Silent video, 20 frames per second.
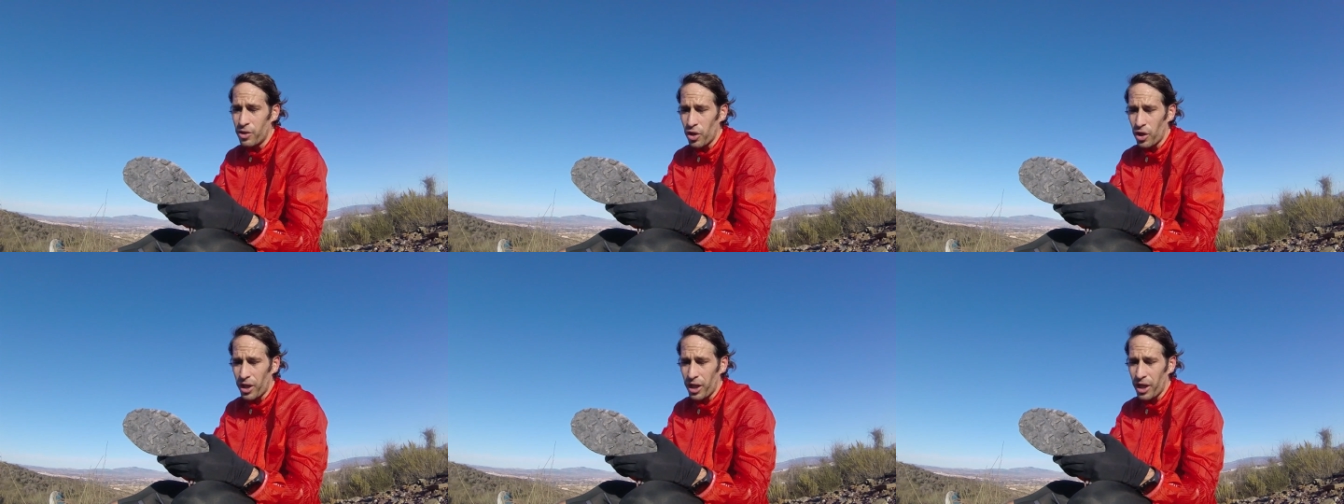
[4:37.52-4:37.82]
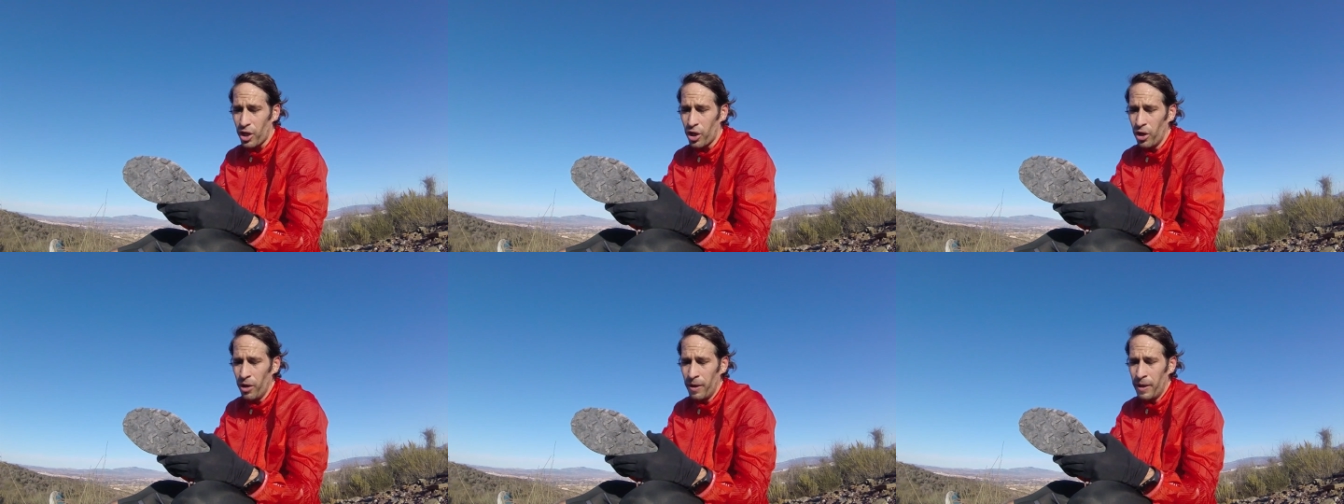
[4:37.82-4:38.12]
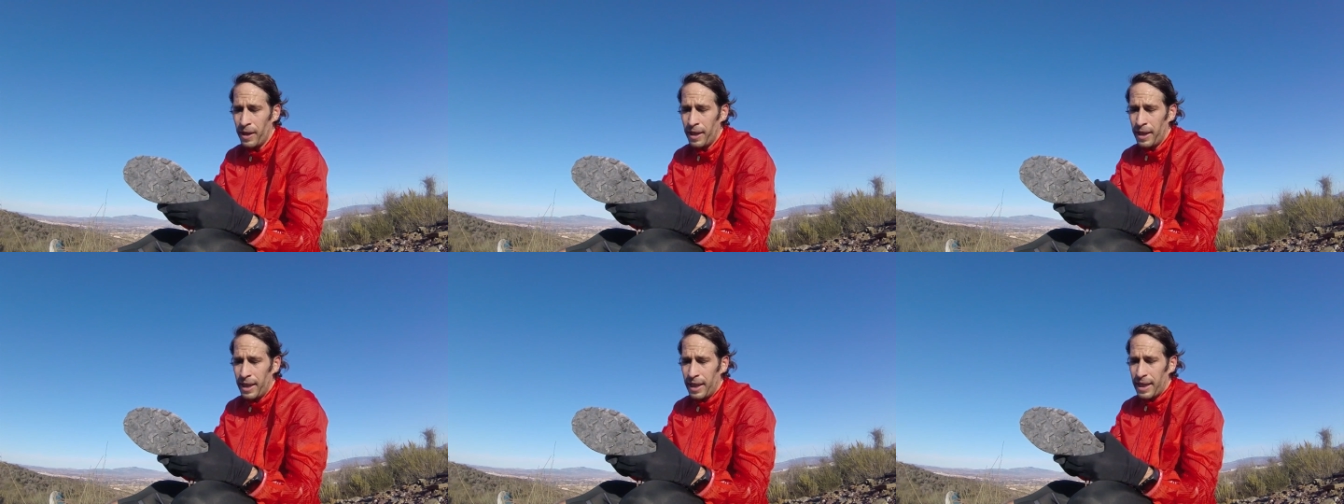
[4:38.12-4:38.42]
yo creo
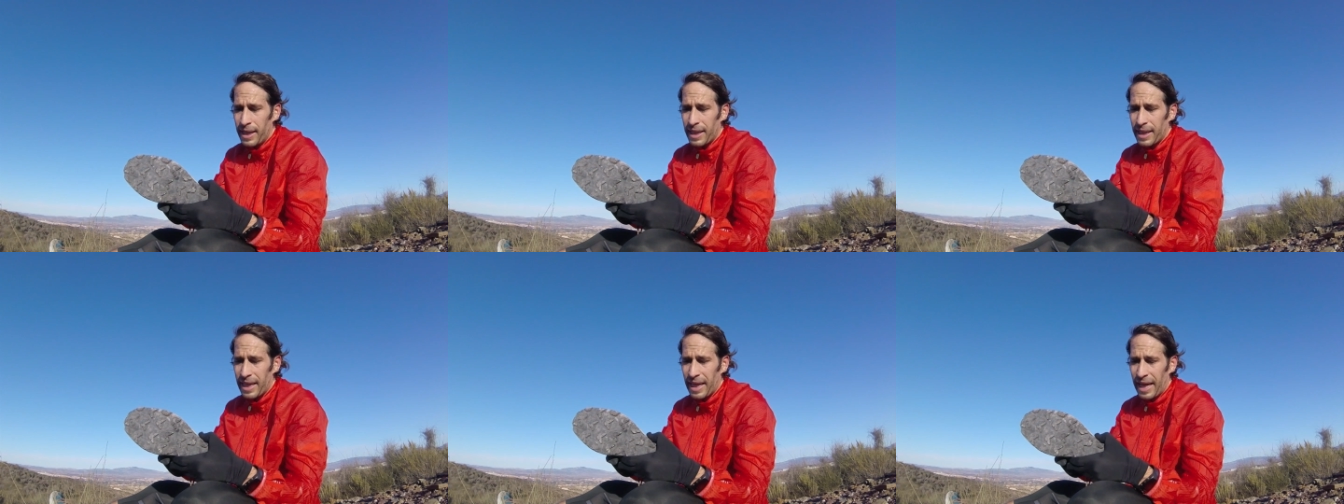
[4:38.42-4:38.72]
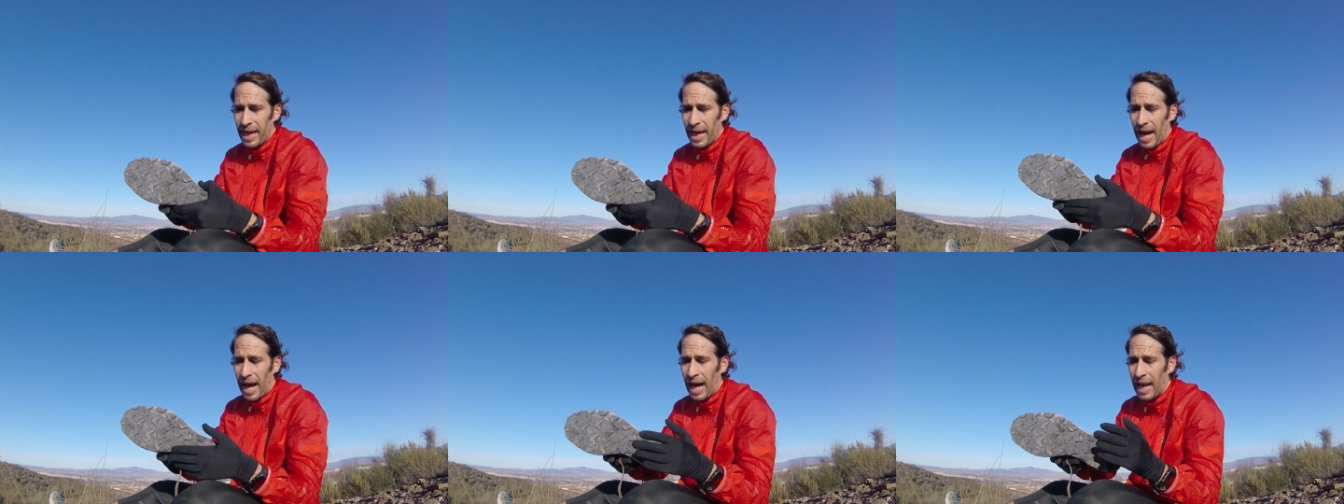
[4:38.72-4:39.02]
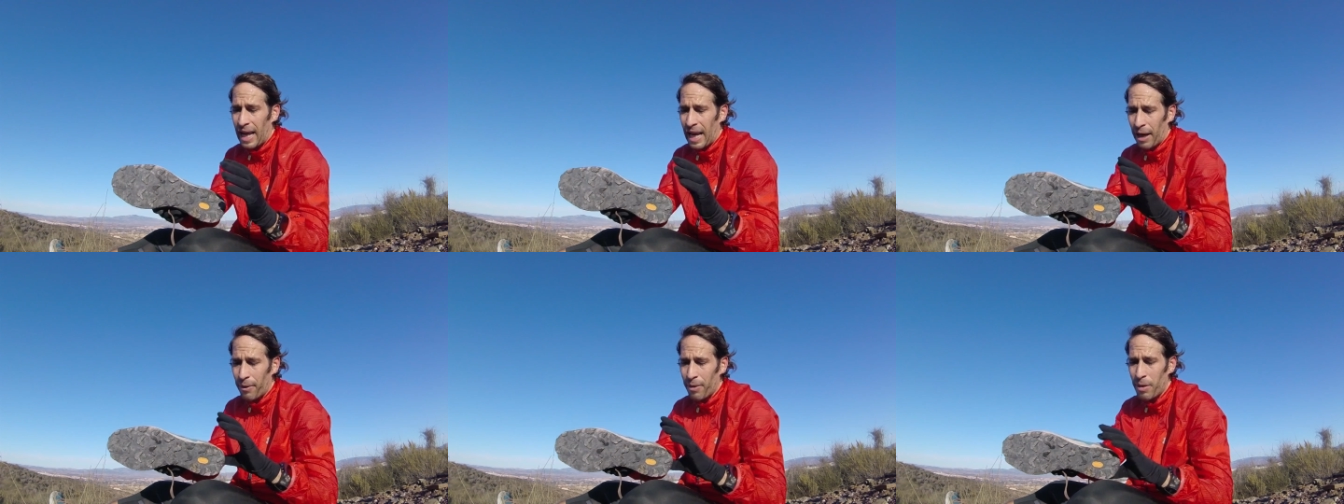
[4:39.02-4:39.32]
que
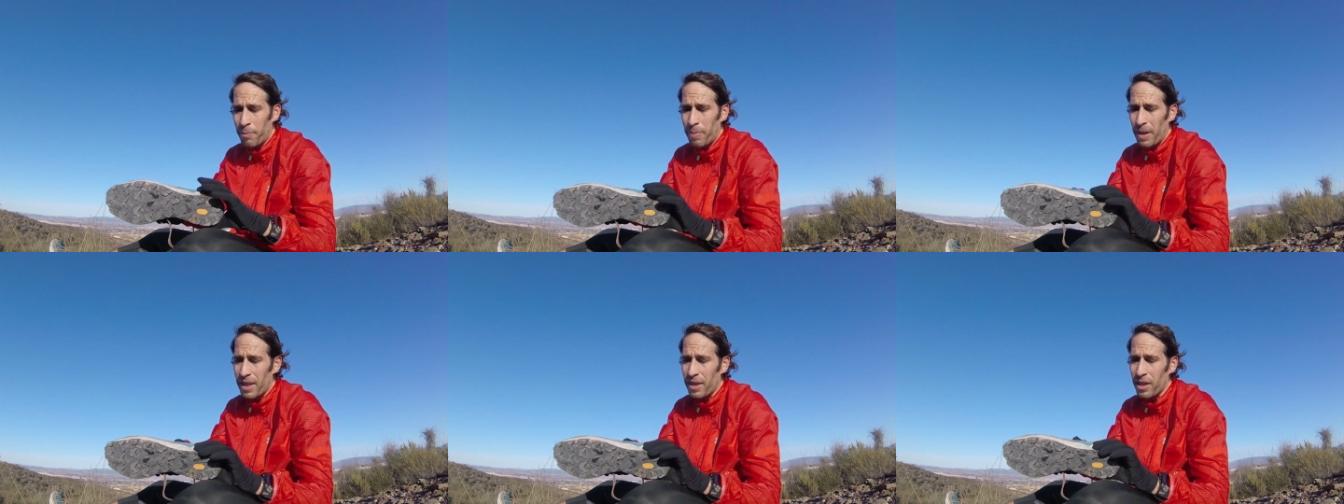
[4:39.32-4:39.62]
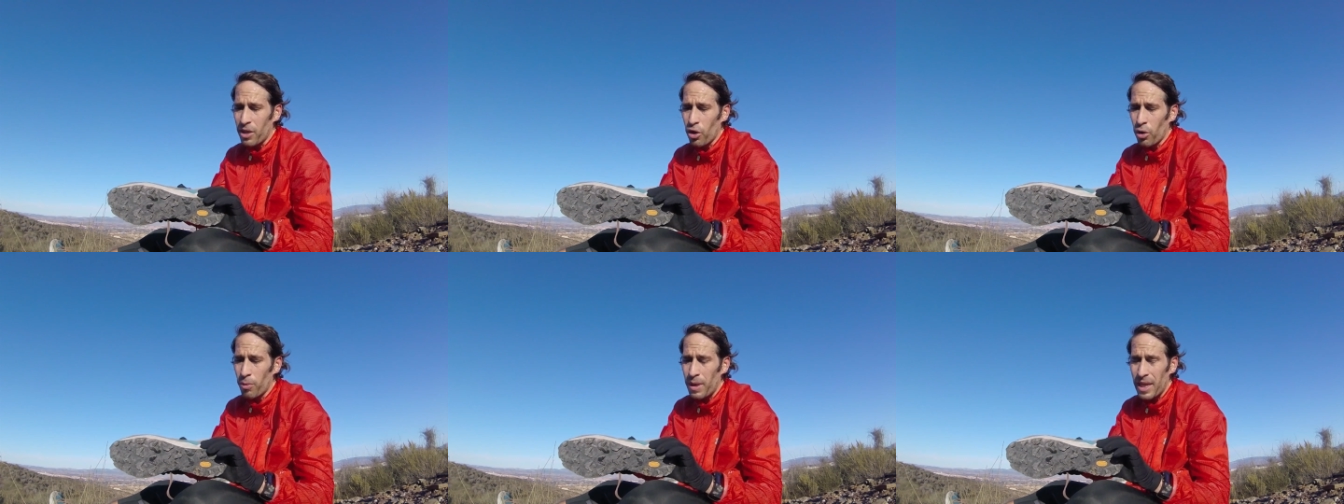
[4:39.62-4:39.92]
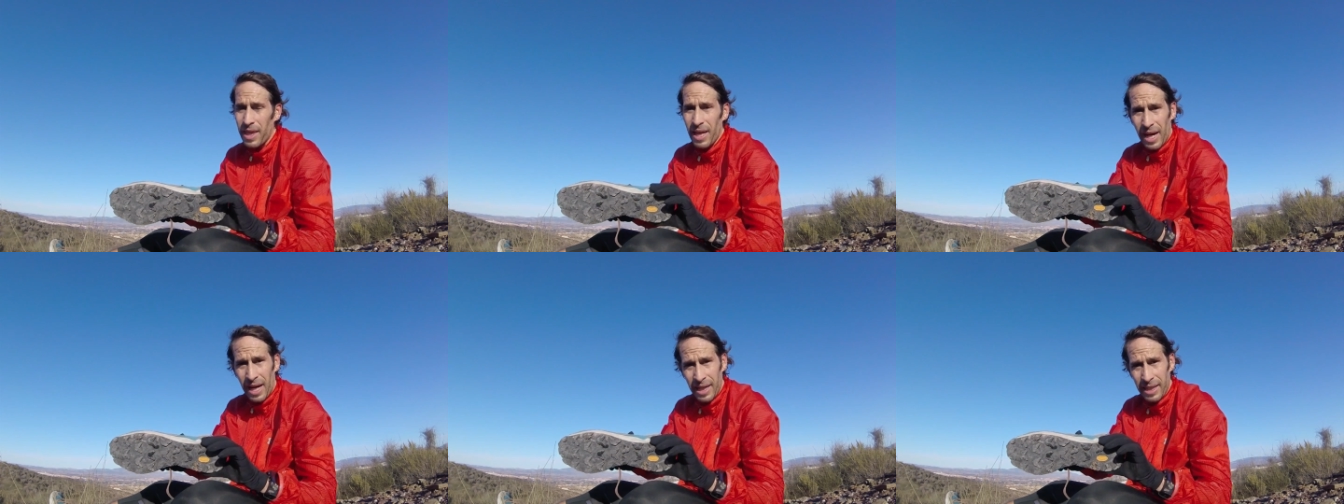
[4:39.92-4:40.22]
al haber perdido
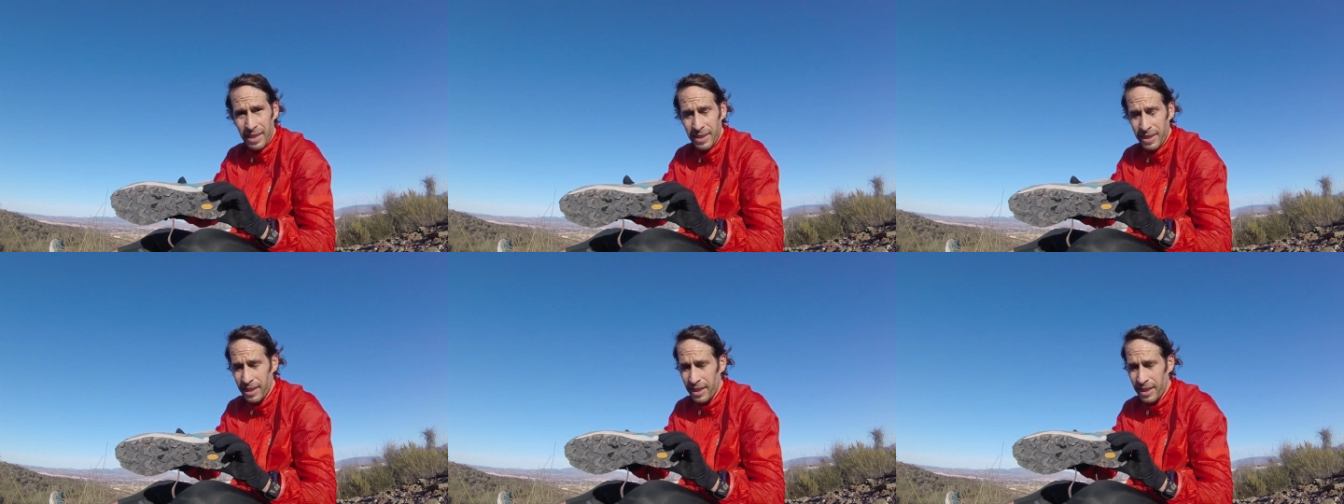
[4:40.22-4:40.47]
vida